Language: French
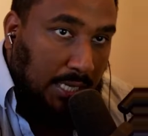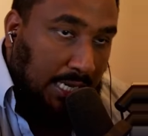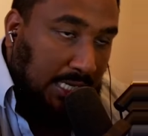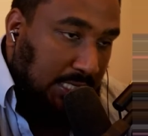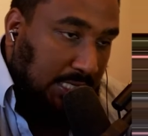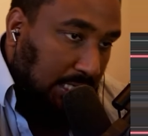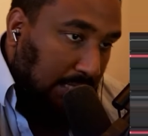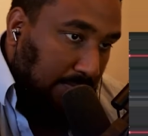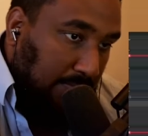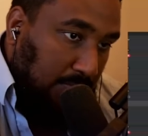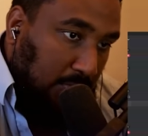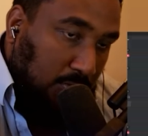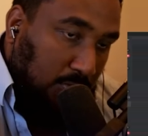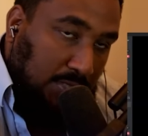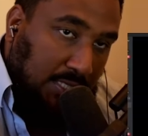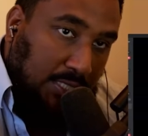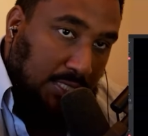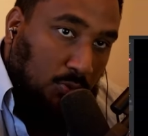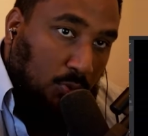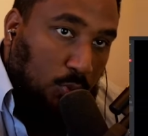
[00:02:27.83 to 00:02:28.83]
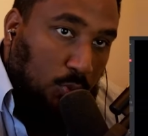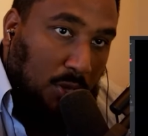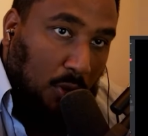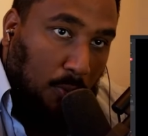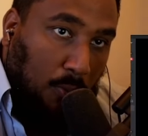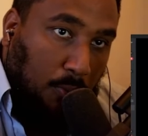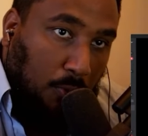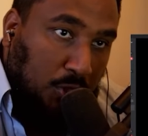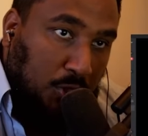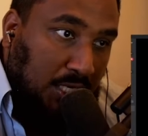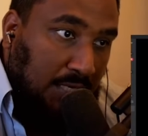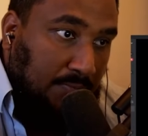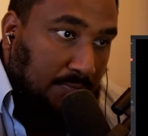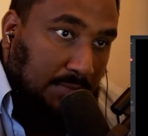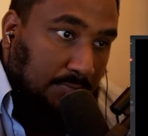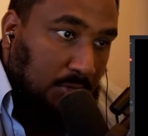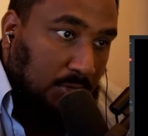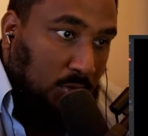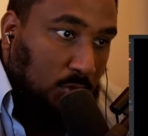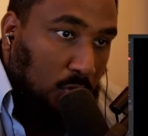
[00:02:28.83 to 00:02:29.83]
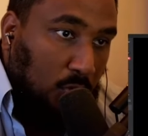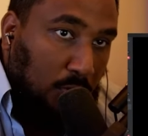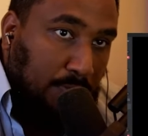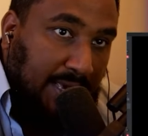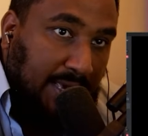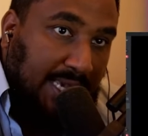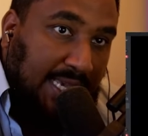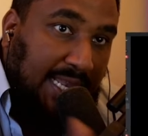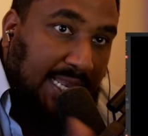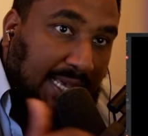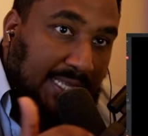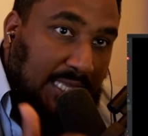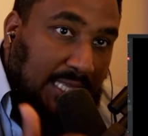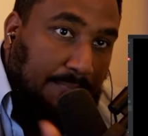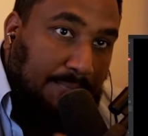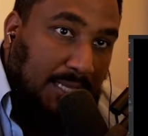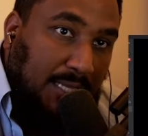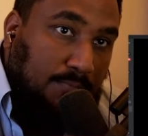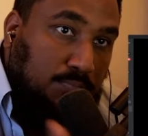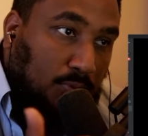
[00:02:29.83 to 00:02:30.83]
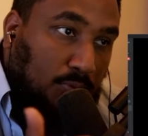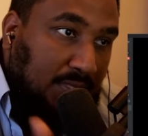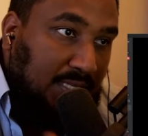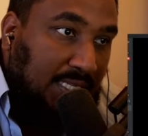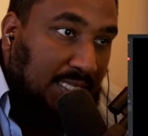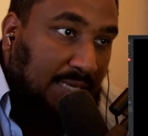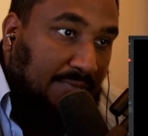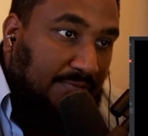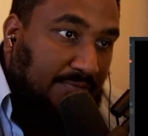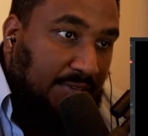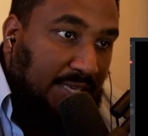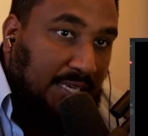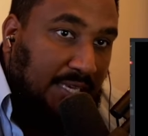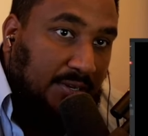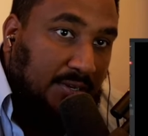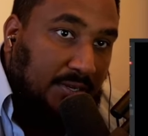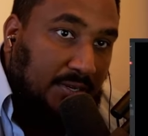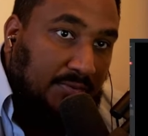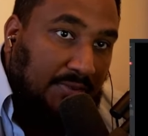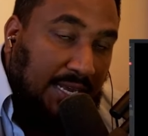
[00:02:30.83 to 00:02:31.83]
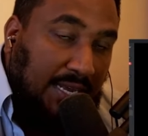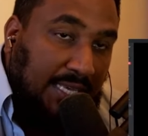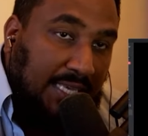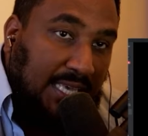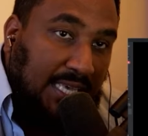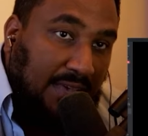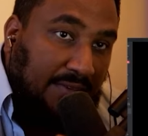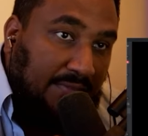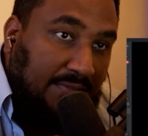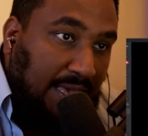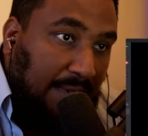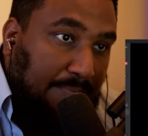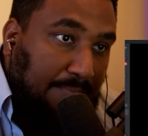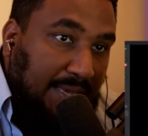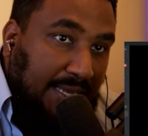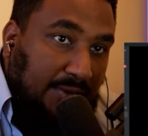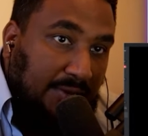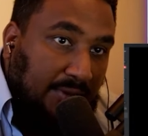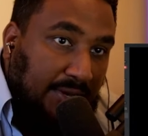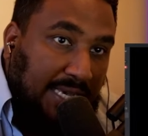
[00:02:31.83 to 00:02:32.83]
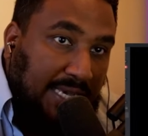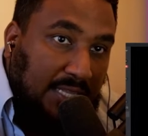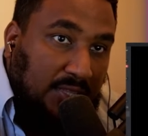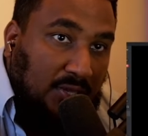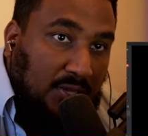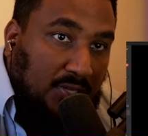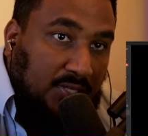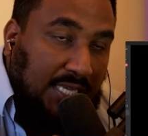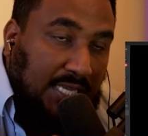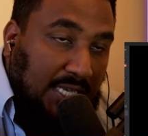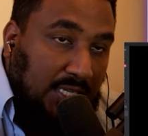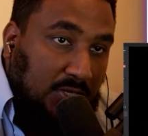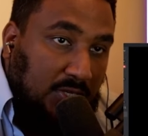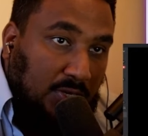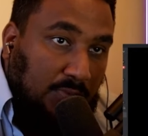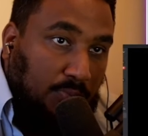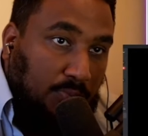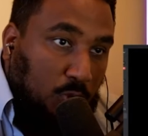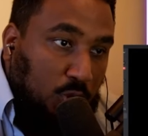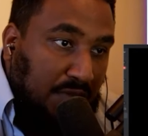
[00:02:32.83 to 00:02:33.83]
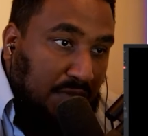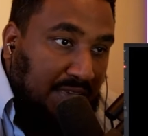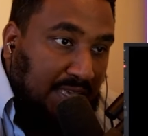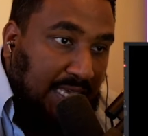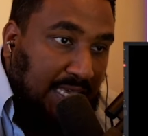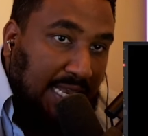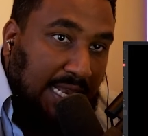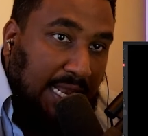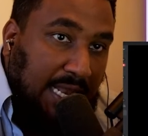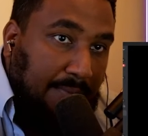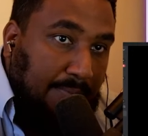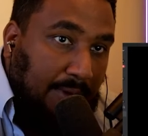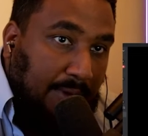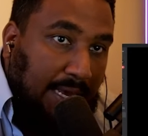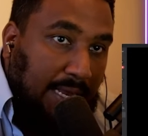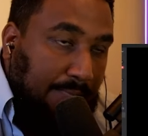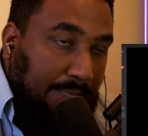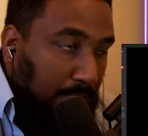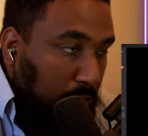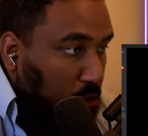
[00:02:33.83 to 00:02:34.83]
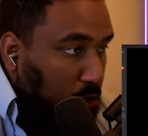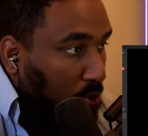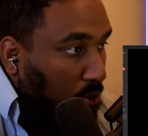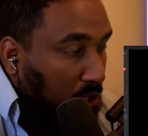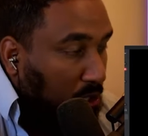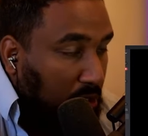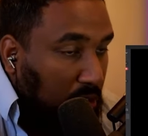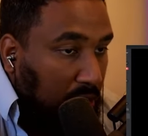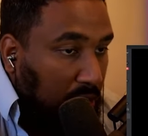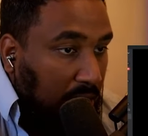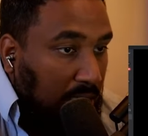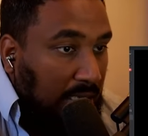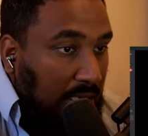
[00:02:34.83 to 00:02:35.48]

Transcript: Ah, si. Tu sais ce qu'on lui a reproché. Parce que le mec, il arrêtait pas de pointer des filles euh, voilà, qui avaient à peine 14-15 ans pour jouer avec elle à l'époque sur LoL.